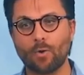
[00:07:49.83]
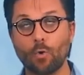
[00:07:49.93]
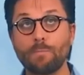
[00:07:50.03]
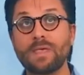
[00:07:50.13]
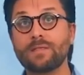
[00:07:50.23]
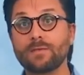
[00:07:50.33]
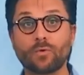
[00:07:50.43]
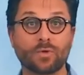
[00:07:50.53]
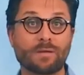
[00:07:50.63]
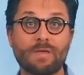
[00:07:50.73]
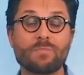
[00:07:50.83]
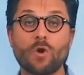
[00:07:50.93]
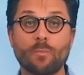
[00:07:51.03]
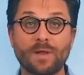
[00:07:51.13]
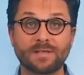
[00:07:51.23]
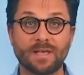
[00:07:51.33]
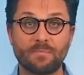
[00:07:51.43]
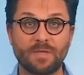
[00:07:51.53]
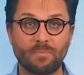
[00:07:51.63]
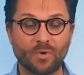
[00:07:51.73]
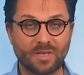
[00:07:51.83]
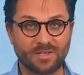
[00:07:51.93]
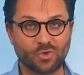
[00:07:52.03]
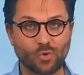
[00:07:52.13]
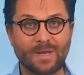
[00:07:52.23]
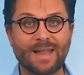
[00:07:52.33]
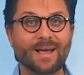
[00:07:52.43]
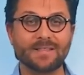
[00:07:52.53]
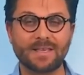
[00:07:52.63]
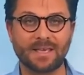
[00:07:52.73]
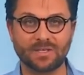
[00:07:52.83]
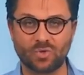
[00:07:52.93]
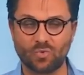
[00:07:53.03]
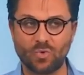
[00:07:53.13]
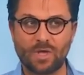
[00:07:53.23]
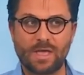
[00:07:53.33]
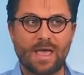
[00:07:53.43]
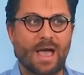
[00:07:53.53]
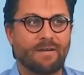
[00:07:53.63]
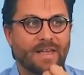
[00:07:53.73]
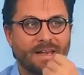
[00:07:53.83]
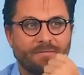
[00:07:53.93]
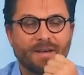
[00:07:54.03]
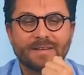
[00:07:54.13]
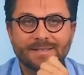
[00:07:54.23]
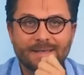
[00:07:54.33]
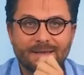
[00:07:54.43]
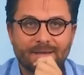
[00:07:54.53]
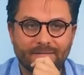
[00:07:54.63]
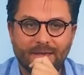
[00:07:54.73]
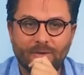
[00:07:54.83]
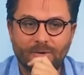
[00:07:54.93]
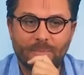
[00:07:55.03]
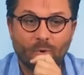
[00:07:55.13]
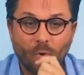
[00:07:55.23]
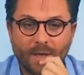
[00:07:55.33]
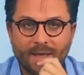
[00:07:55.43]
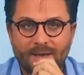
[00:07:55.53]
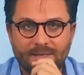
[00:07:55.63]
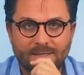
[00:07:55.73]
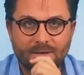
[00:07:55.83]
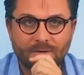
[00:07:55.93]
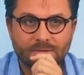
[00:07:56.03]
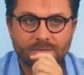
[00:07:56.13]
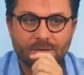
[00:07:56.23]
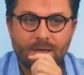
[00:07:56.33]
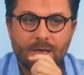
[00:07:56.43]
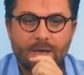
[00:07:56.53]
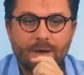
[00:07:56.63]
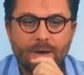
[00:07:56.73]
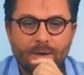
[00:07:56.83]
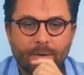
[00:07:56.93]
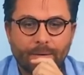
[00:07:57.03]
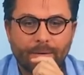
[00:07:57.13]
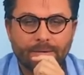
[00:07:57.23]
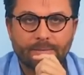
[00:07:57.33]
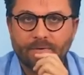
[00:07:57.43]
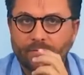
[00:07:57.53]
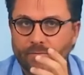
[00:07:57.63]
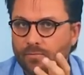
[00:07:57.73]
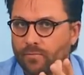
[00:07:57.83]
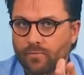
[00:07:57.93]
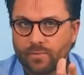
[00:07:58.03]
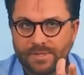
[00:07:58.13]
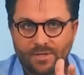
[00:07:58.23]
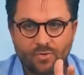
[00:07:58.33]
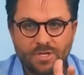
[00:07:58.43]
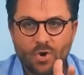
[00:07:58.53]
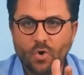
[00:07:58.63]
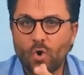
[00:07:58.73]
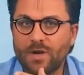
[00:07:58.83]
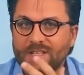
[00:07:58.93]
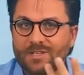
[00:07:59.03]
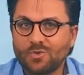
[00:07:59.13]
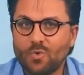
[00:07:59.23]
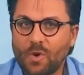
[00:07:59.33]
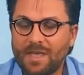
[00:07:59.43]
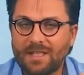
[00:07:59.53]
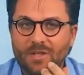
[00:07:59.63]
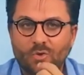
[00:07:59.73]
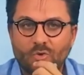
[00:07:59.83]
au mythe qu'on avait mis en place rapidement, qui est celui de l'éradication. Avec les vaccins, avec les progrès de la science, euh, vous, étudiez encore les discours qui étaient